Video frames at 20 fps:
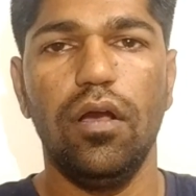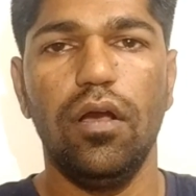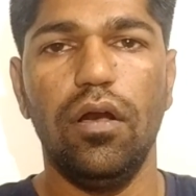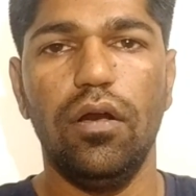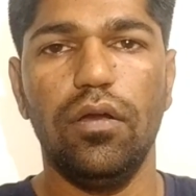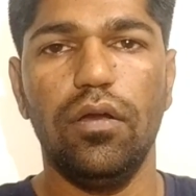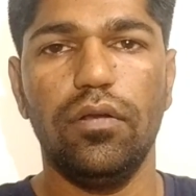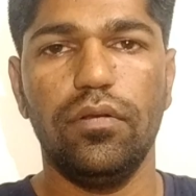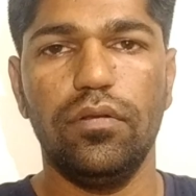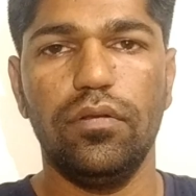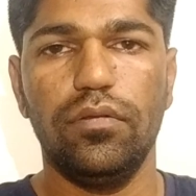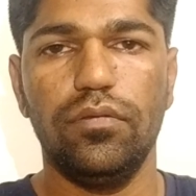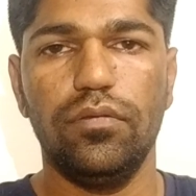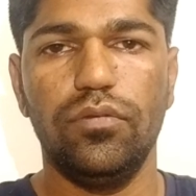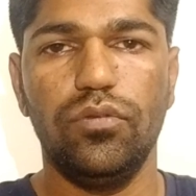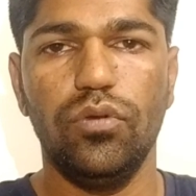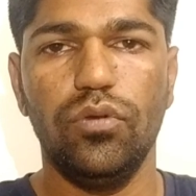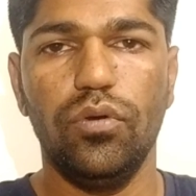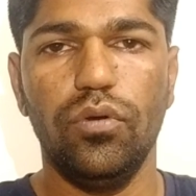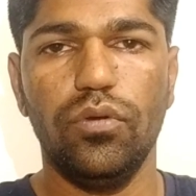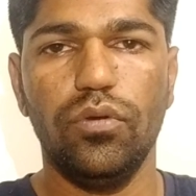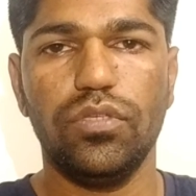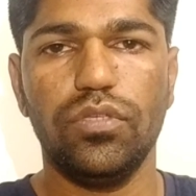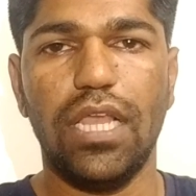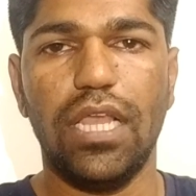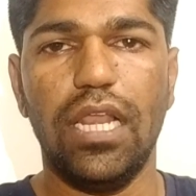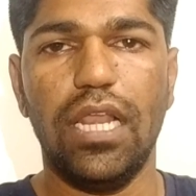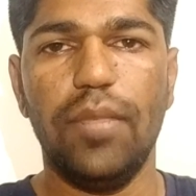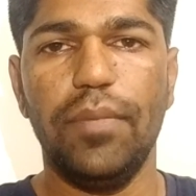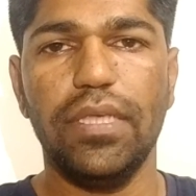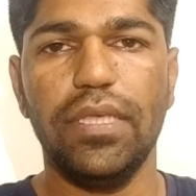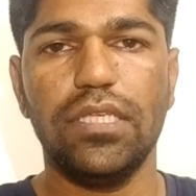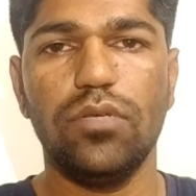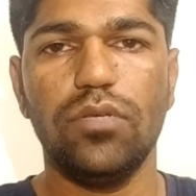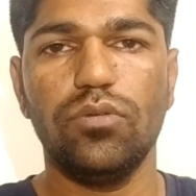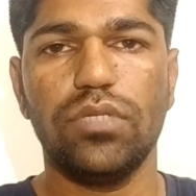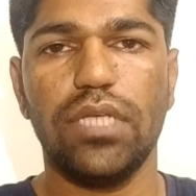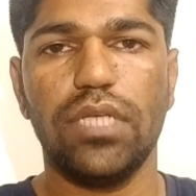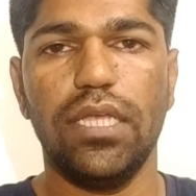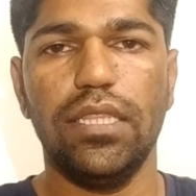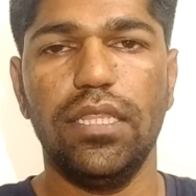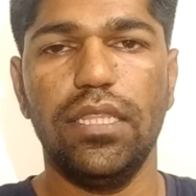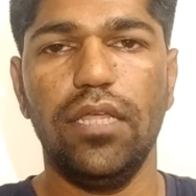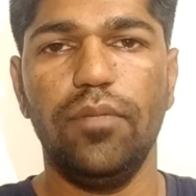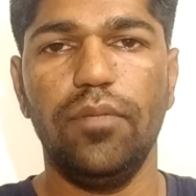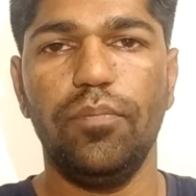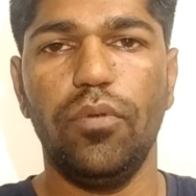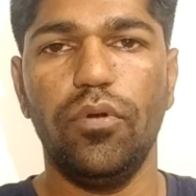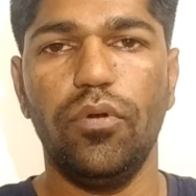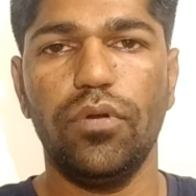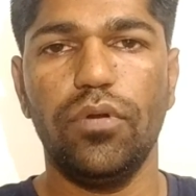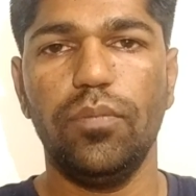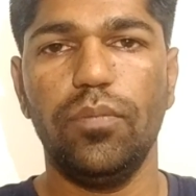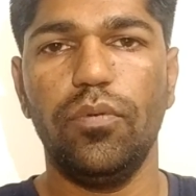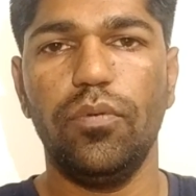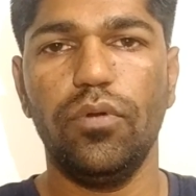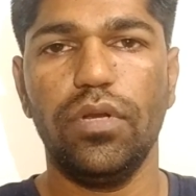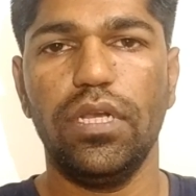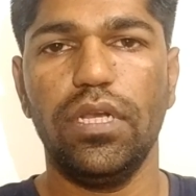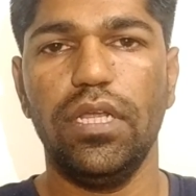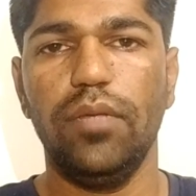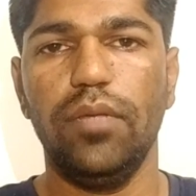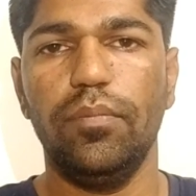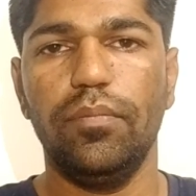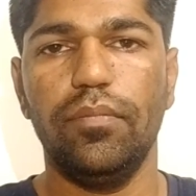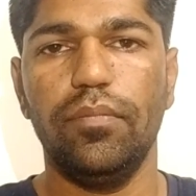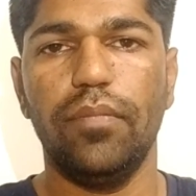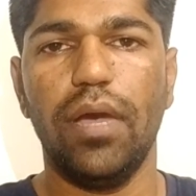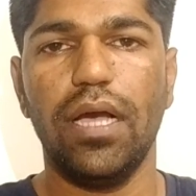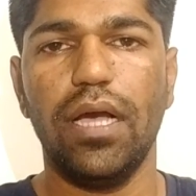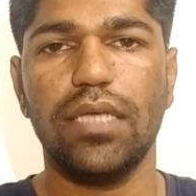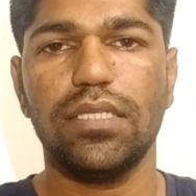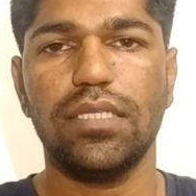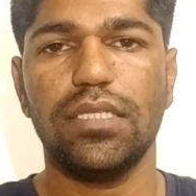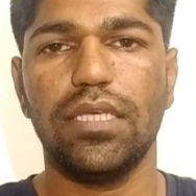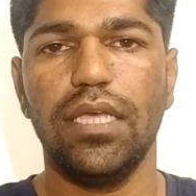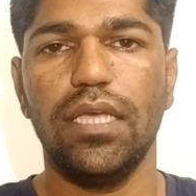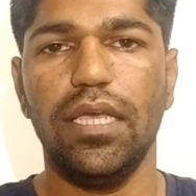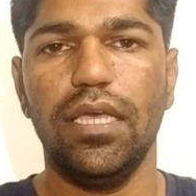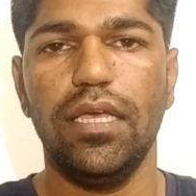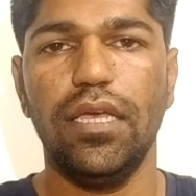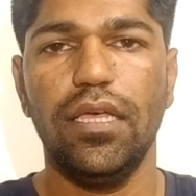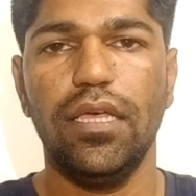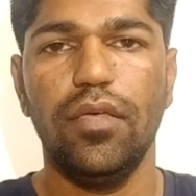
और जो सिलेबस है उसके अंदर फोर्टी फोर्टी मार्क्स के